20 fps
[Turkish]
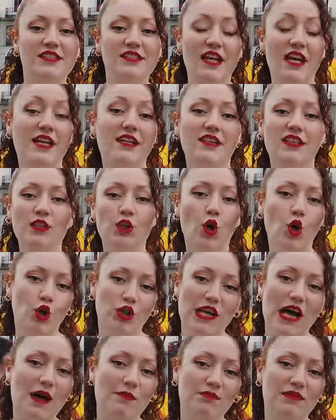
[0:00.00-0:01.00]
Şehrin
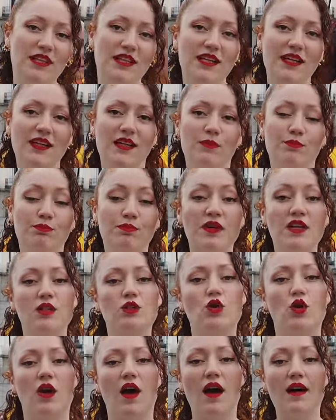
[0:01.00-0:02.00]
önemli
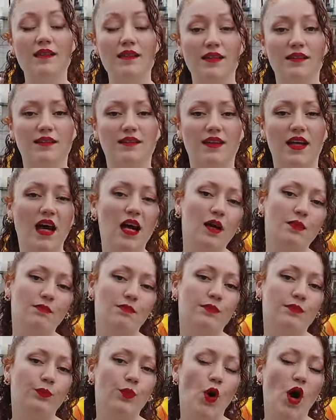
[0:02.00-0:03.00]
birçok alanına
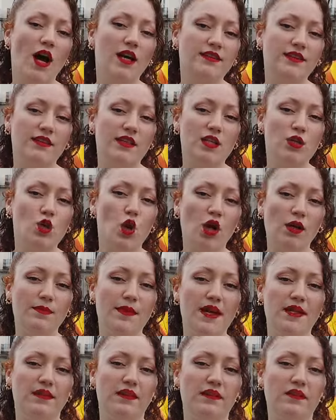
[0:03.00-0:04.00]
Puerta de Sol
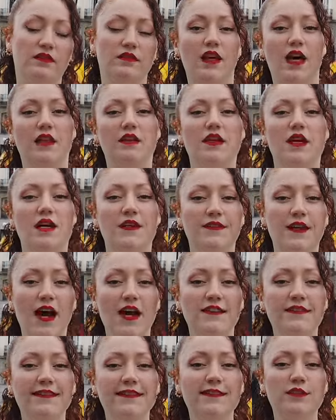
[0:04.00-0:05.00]
meydanından
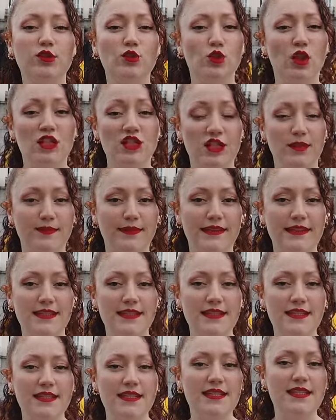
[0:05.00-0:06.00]
rahatlıkla
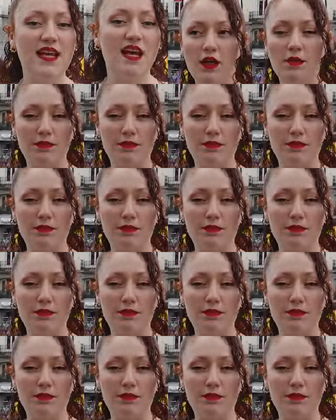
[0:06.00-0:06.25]
ulaşabilirsiniz.